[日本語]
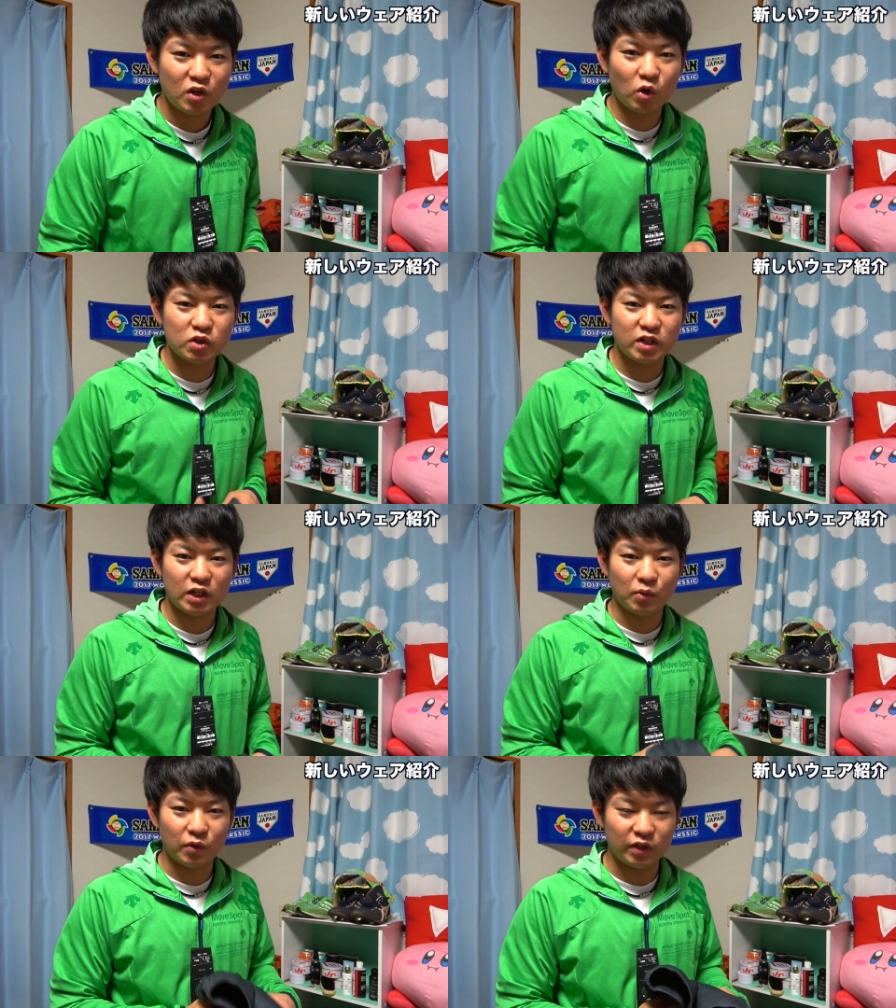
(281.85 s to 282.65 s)
動きづら
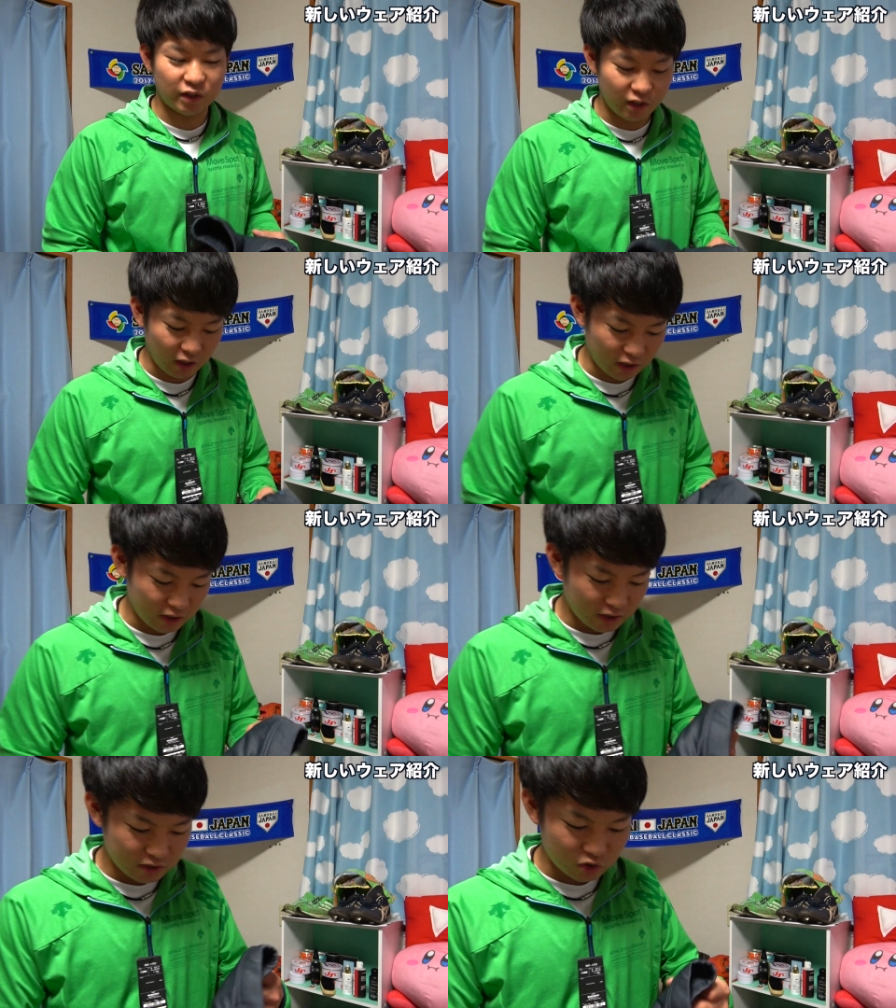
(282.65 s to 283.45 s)
いと思ったんで
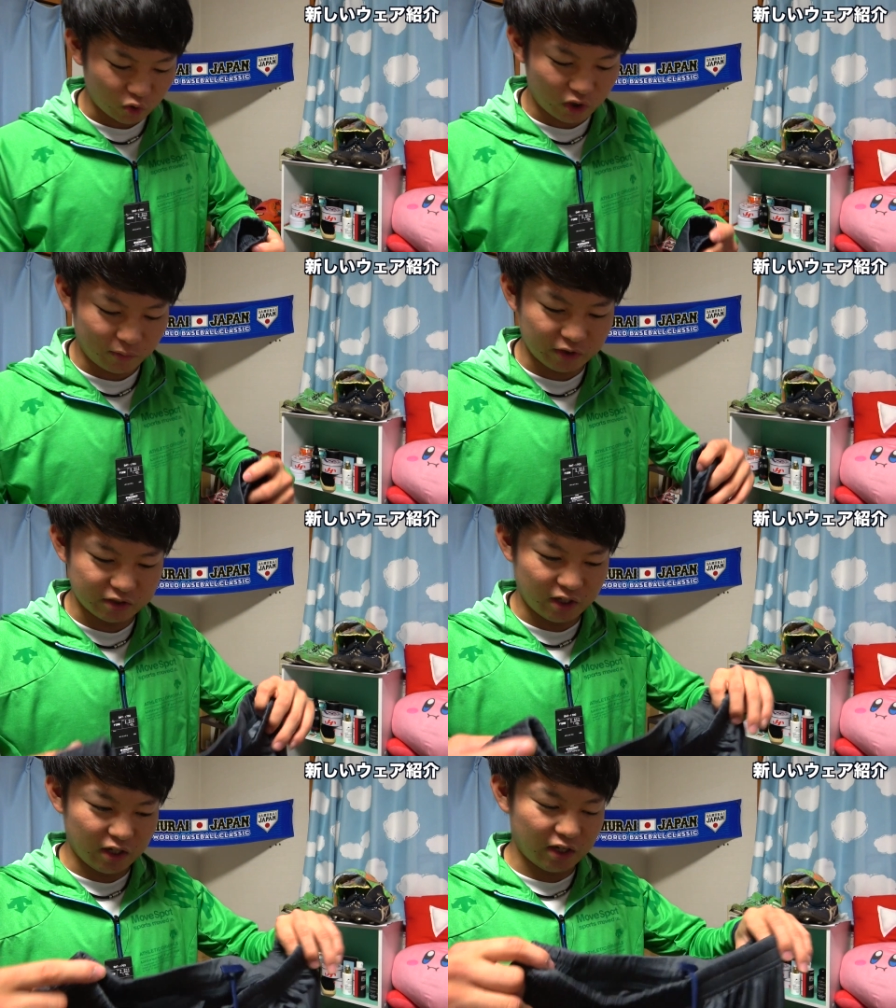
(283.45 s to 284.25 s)
ちょっとこれもで
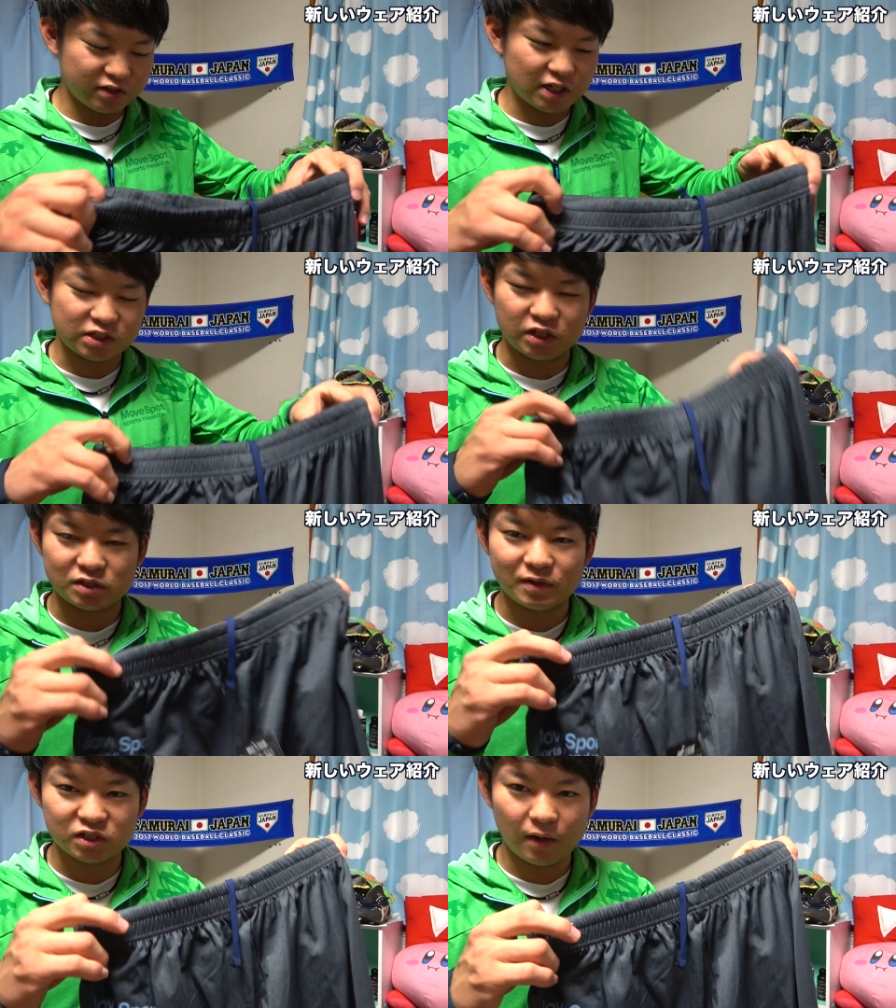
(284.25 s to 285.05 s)
すね L サイズに
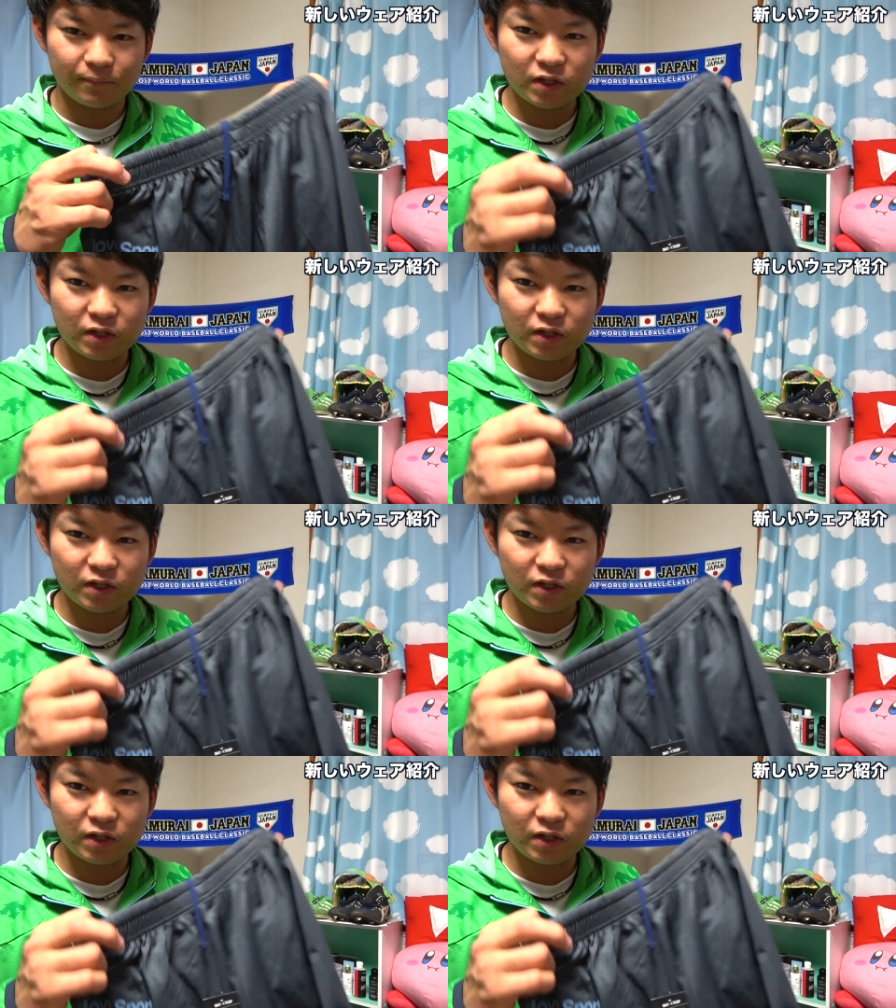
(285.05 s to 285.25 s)
しました